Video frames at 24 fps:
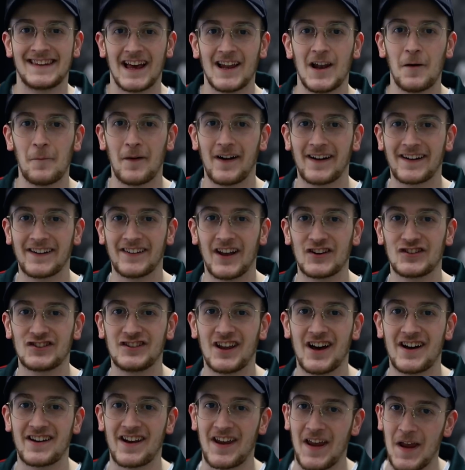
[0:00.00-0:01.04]
Selam
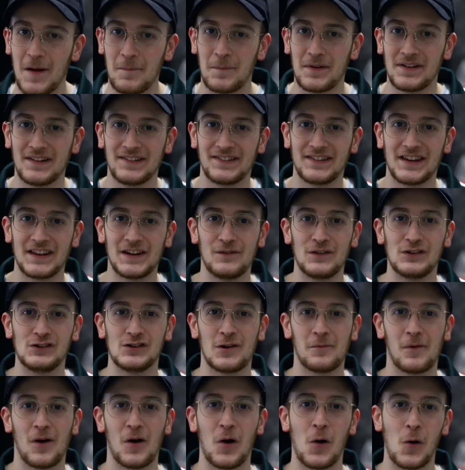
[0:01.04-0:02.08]
arkadaşlar, hepiniz yeni
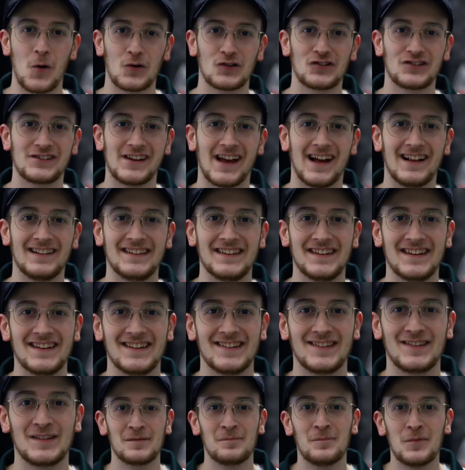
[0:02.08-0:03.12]
videoma hoş
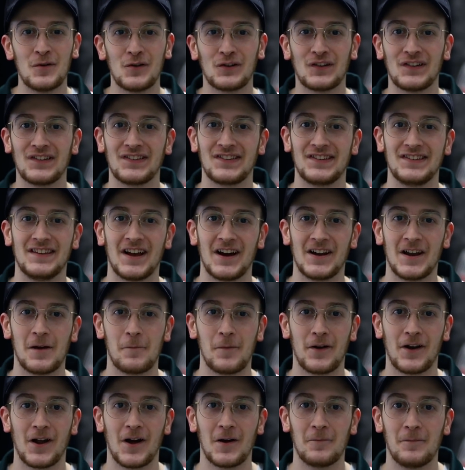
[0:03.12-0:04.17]
geldiniz. Bugün
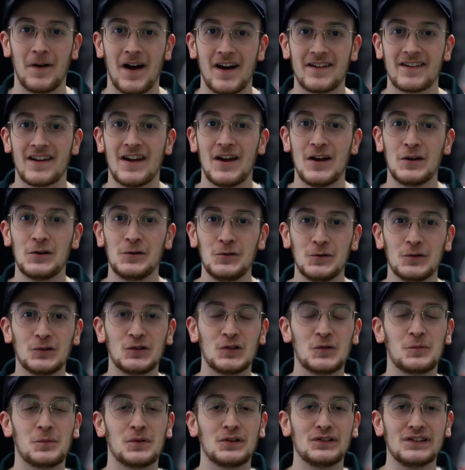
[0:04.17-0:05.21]
sizlerle beraber
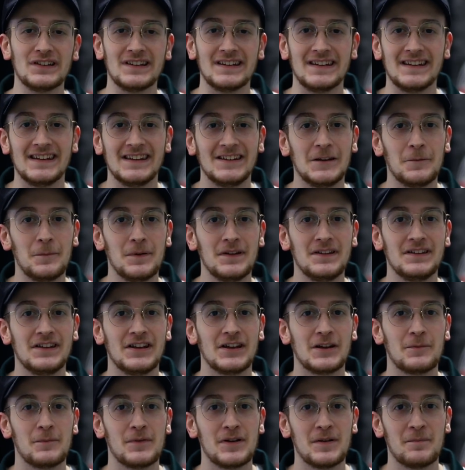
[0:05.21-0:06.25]
YouTube'un
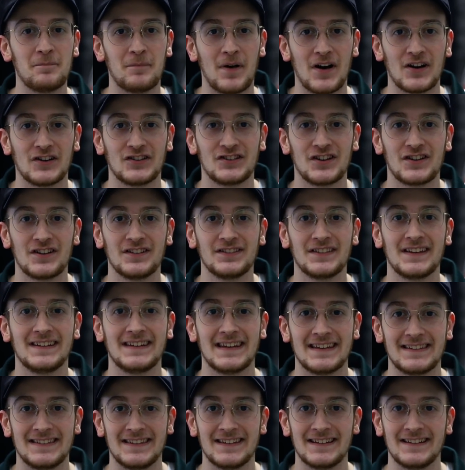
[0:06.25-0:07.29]
2020'nin başlarında
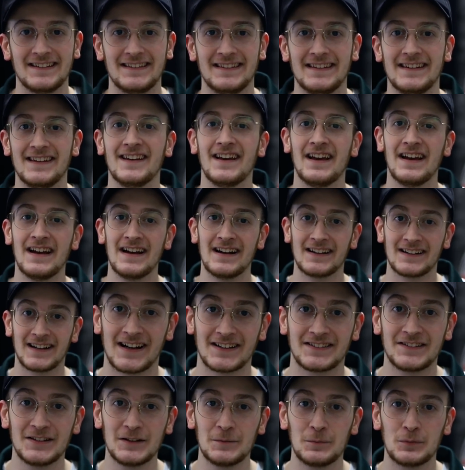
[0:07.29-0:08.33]
getirdiği
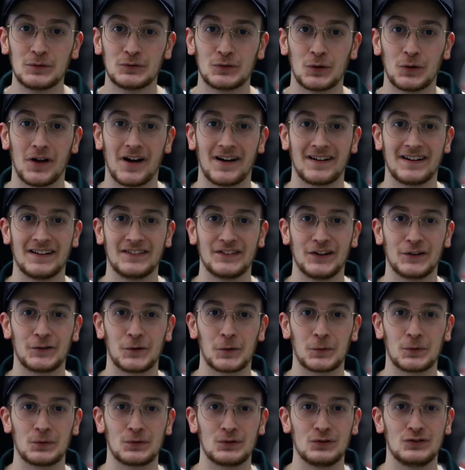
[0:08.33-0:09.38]
katıl butonu hakkında
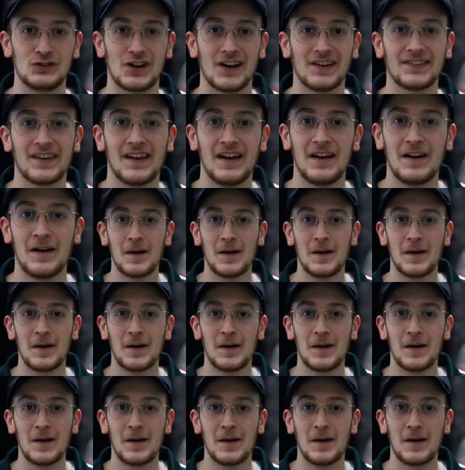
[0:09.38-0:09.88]
konuşacağız.